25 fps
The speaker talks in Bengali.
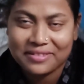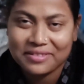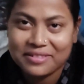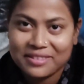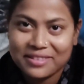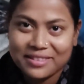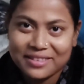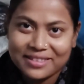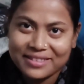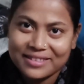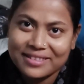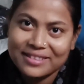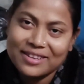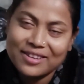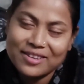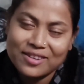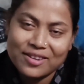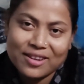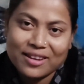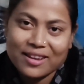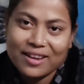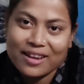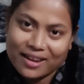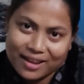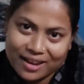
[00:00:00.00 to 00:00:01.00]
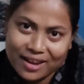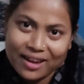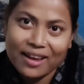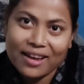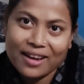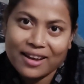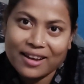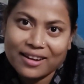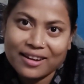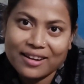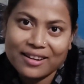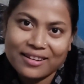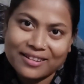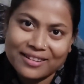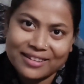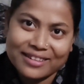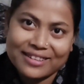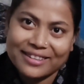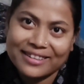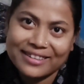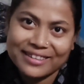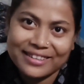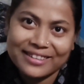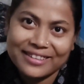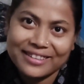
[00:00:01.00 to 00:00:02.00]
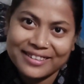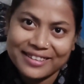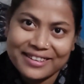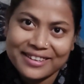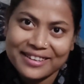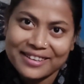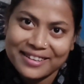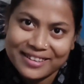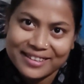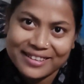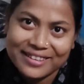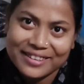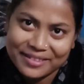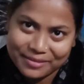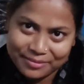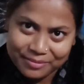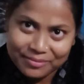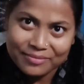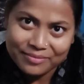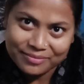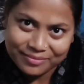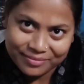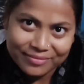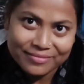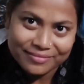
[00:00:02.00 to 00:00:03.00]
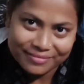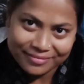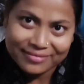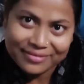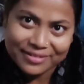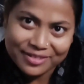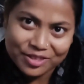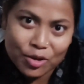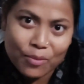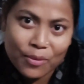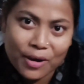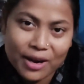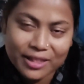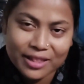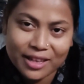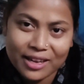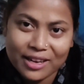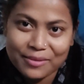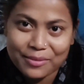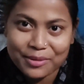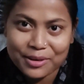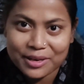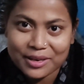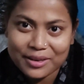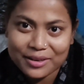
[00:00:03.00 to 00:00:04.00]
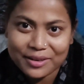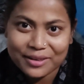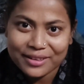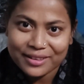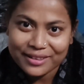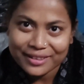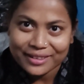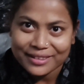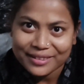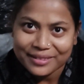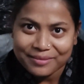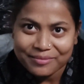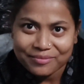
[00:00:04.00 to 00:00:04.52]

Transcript: বলো হ্যাঁ আমরা যখন খাবে সবাই দেখবে সবাই দেখবে